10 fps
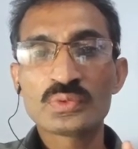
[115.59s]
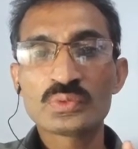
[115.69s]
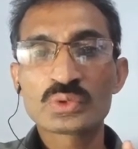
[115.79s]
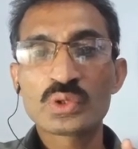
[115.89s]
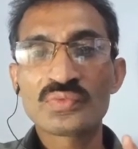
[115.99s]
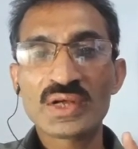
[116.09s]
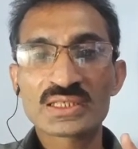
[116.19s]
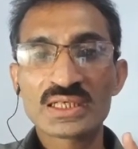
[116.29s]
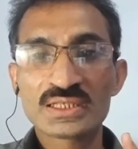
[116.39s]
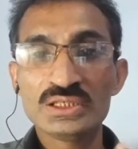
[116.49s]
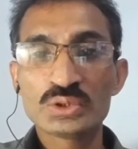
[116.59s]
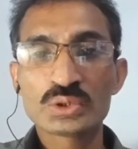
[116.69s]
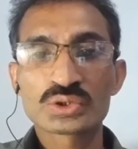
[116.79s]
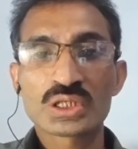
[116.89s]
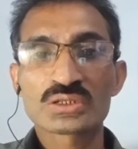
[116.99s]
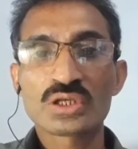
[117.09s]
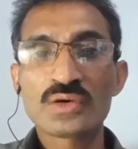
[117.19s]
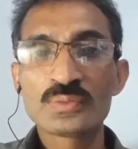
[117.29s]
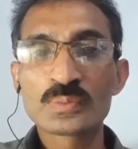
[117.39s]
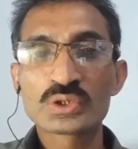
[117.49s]
उनको फ़ायदा नहीं हो सकता
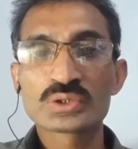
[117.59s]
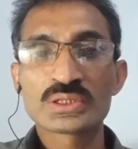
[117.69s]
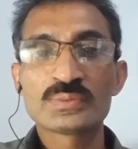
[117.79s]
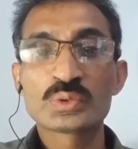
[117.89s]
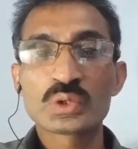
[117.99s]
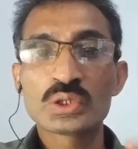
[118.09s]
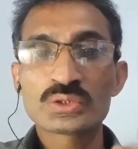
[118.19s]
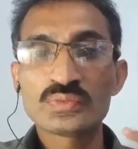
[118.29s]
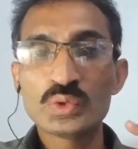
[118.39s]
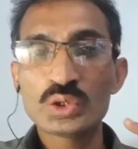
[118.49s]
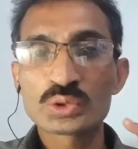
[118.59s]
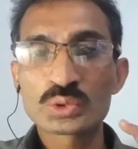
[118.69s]
अब उनको सिर्फ उनको वो